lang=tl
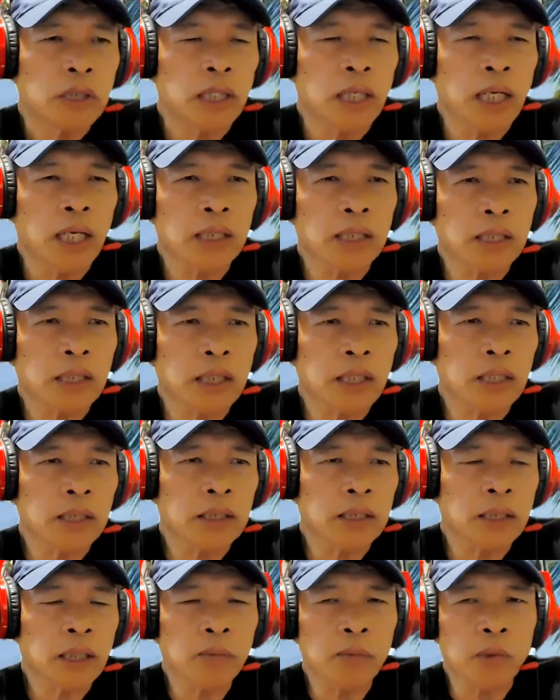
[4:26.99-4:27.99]
lahat-lahat
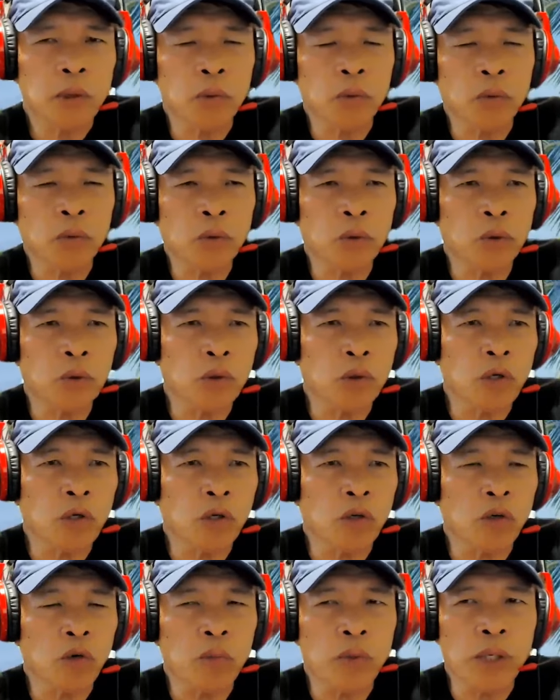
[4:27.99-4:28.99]
na magugulo
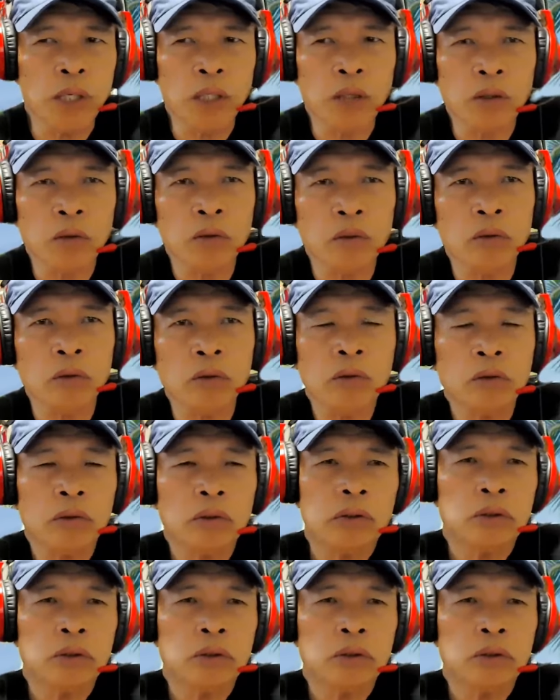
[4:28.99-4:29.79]
ang gobyerno